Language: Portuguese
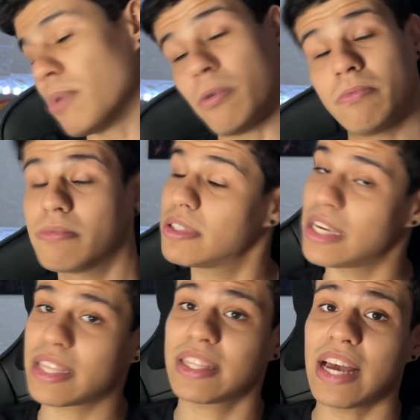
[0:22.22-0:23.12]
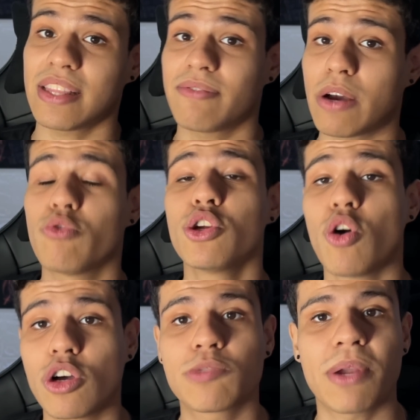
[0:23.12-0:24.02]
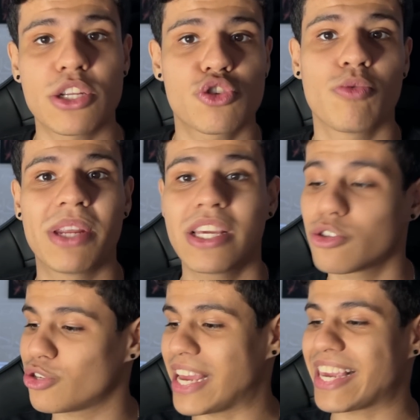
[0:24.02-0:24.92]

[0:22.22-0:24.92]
Japão. Você tá, deve estar tá curioso para descobrir isso, né?